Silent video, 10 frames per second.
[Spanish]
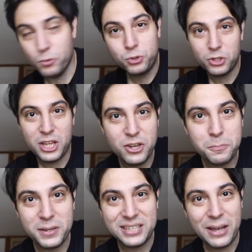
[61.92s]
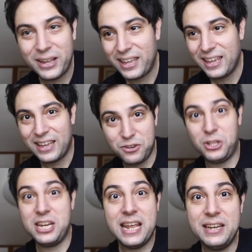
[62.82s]
muchos de ellos pensaban que,
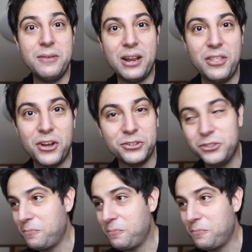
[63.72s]
yo tenía el nivel Dios, ¿no?